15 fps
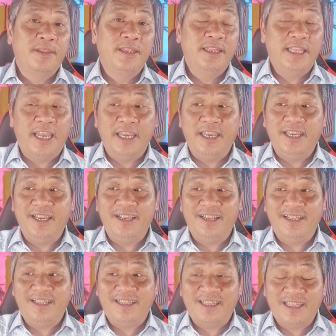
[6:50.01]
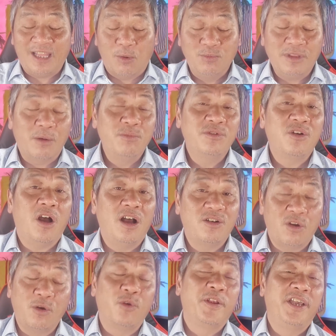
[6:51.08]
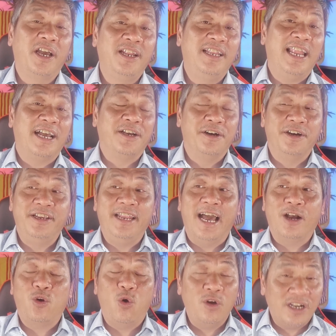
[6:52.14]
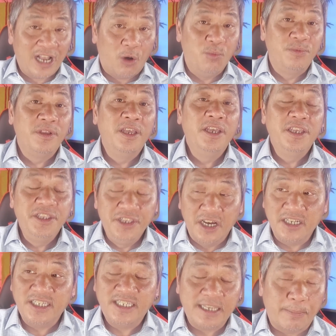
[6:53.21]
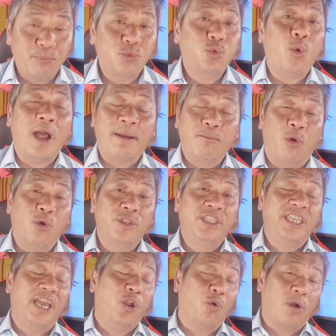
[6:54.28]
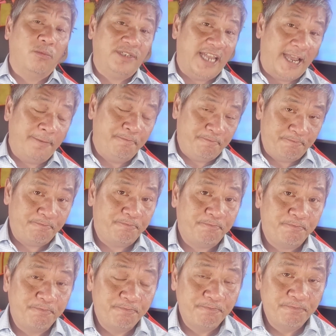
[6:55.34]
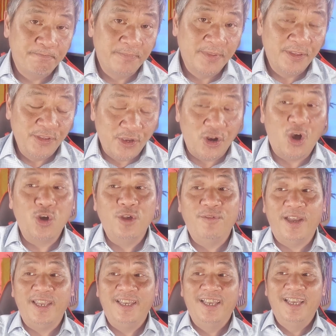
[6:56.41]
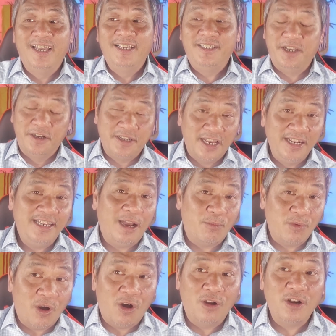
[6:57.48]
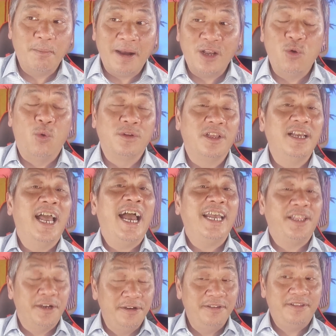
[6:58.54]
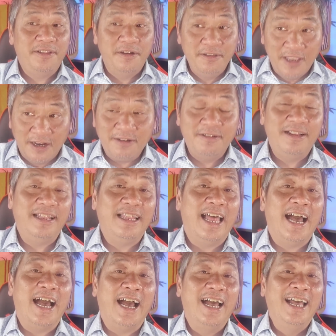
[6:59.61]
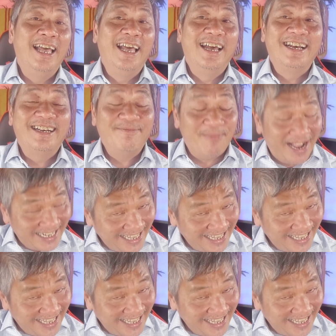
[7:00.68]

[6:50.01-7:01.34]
Thì Tổng thống Ronald Reagan là người đã có công giật sập toàn bộ chế độ Cộng sản. Do đó quý vị, sự kính trọng đó nó bắt nguồn từ hai thứ. Thứ nhất là bản